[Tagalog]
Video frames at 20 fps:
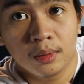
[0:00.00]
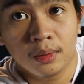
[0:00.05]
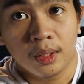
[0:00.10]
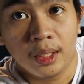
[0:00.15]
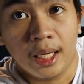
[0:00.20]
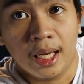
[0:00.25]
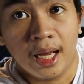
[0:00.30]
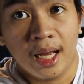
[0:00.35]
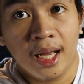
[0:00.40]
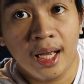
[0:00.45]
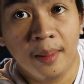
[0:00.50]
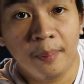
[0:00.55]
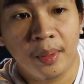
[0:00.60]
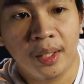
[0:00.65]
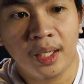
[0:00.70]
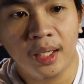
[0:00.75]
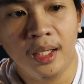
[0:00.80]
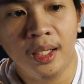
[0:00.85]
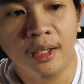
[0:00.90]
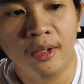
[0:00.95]
Ayun,
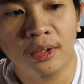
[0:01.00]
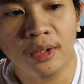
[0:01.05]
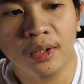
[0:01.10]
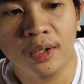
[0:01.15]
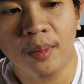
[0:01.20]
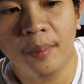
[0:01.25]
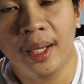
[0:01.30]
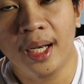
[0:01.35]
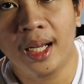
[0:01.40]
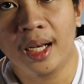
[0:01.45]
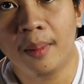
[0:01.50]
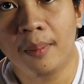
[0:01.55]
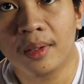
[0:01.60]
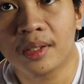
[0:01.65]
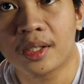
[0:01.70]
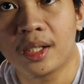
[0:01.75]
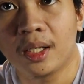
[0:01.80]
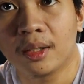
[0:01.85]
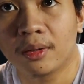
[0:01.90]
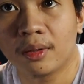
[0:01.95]
Pag iikot niyo may
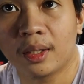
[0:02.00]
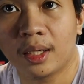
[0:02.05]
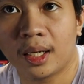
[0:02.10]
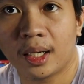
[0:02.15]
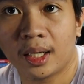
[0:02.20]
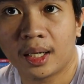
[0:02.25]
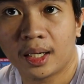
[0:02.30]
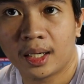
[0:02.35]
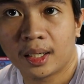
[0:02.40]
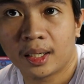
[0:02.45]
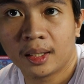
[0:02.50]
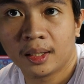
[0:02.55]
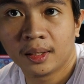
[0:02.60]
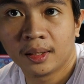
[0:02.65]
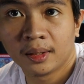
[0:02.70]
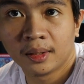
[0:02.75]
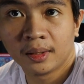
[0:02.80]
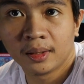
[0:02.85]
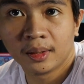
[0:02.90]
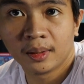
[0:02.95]
lalabas dito na
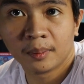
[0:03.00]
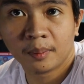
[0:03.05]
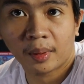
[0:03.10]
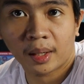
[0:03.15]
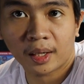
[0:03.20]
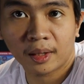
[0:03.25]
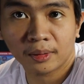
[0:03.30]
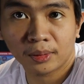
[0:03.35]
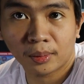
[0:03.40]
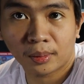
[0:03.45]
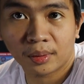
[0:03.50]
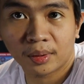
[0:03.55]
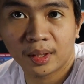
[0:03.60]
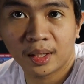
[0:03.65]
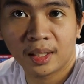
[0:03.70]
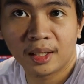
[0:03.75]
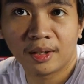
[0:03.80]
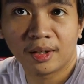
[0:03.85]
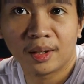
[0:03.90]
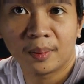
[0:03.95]
parang
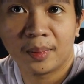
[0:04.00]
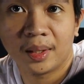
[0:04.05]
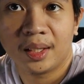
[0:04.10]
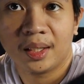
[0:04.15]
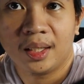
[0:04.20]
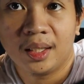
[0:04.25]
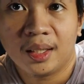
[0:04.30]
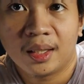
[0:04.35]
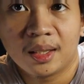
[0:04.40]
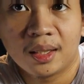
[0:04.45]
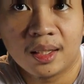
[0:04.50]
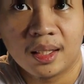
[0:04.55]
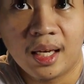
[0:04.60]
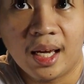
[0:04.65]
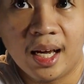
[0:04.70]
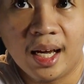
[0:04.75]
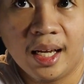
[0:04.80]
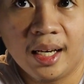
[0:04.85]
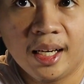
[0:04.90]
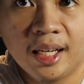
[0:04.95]
tornilyo na maliit.
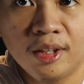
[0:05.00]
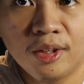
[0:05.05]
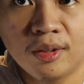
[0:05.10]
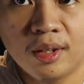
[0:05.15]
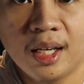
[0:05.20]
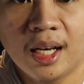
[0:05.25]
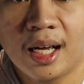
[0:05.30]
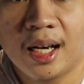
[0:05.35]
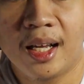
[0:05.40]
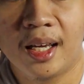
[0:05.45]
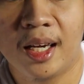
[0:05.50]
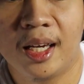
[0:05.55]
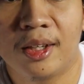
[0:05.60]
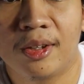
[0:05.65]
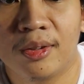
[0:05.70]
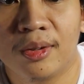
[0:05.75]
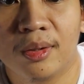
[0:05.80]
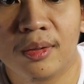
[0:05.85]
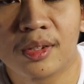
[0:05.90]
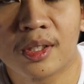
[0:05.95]
Ayun, Ayan yung ilalagay
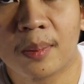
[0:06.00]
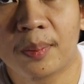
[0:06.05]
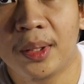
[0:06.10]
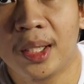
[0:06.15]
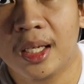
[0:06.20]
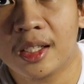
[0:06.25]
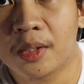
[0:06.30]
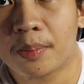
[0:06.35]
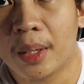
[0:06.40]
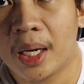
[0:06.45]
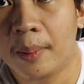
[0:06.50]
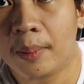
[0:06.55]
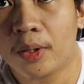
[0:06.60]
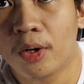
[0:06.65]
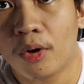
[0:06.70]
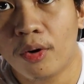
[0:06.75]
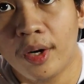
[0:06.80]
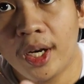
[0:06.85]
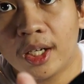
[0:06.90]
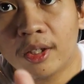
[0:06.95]
niyo dun sa PS5.
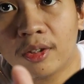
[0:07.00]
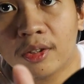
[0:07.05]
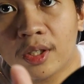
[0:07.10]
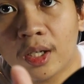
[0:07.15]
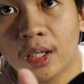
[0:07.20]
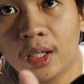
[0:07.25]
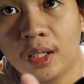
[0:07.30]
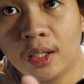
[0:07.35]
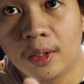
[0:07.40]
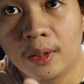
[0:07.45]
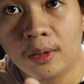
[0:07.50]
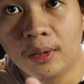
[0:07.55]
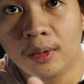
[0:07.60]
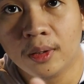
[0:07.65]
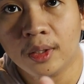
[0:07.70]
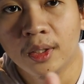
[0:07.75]
Ko-connect niyo siya rito.